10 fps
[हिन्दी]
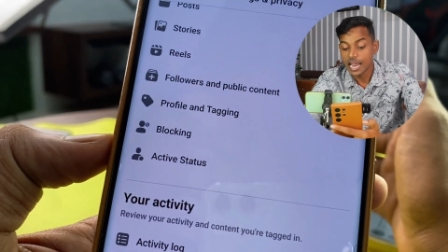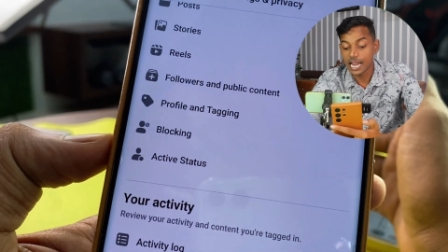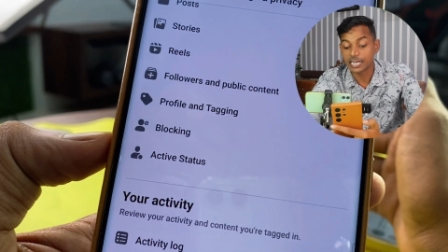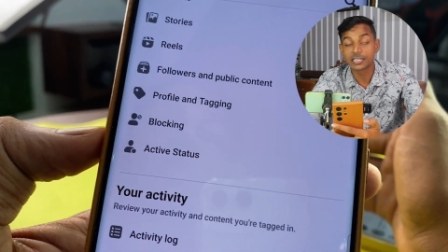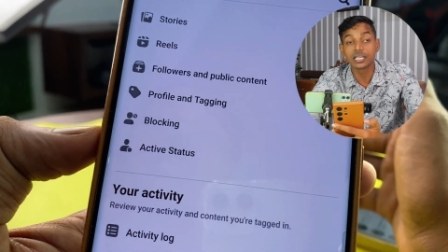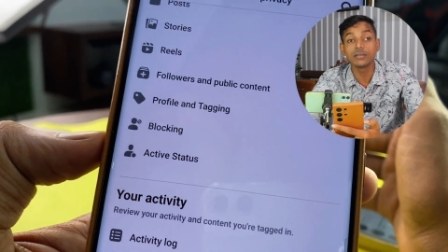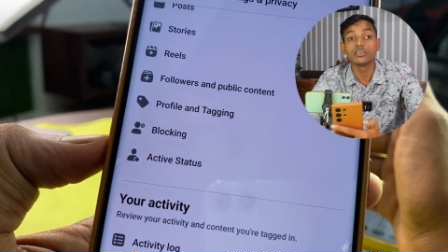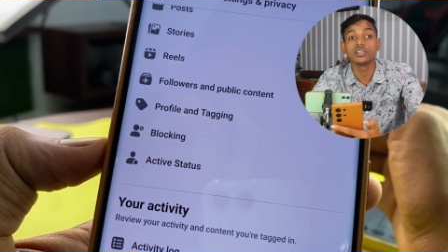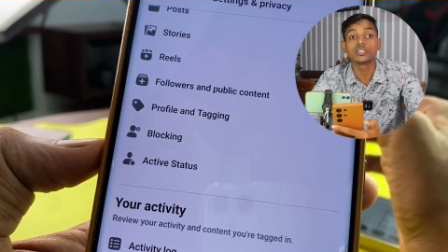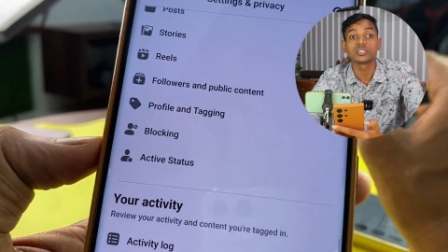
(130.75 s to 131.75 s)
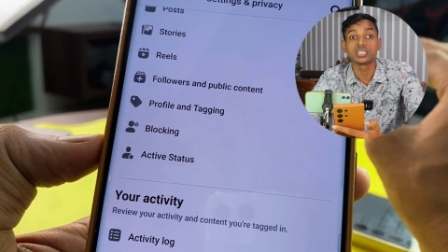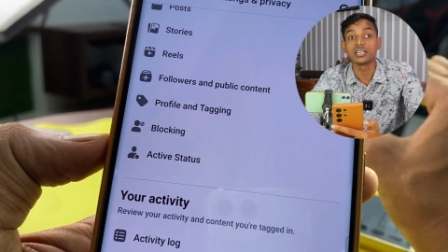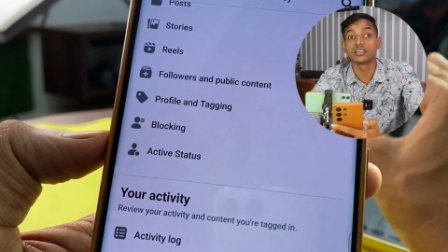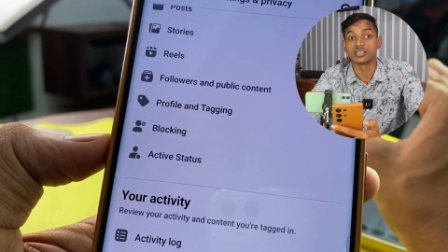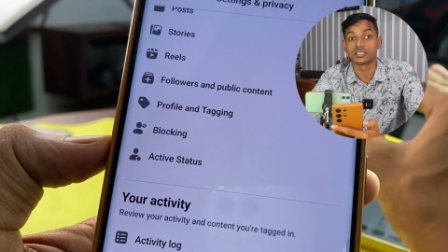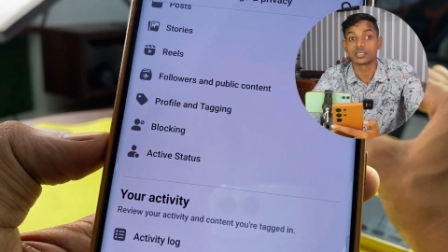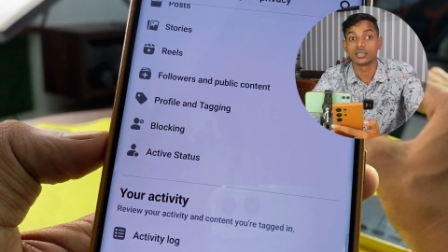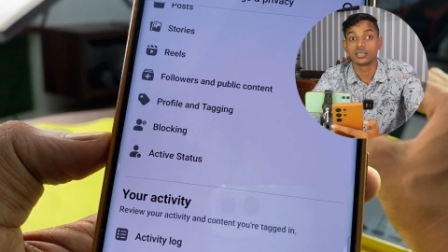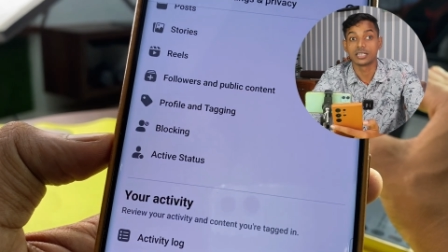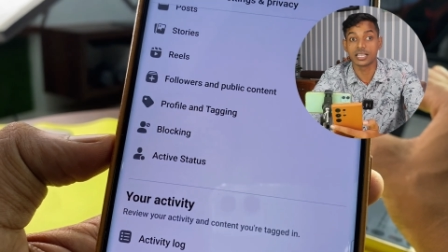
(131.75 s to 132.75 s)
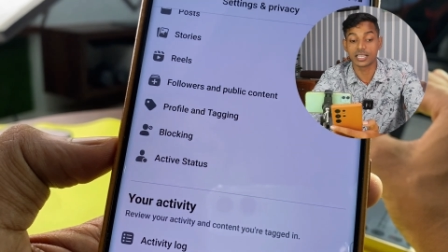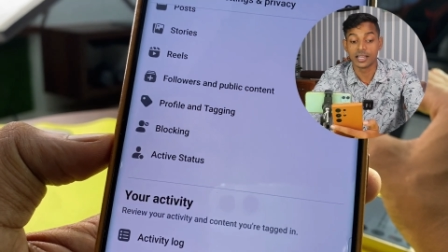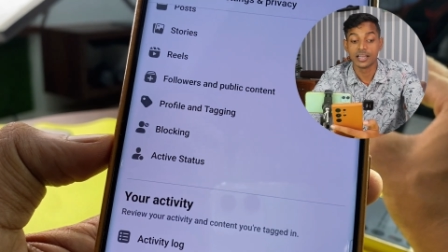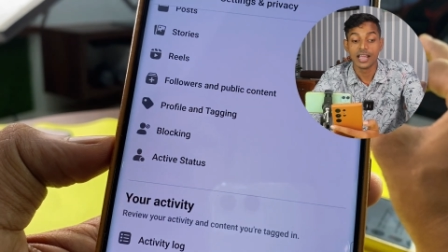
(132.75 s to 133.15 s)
एक्टिव स्टेटस ठीक है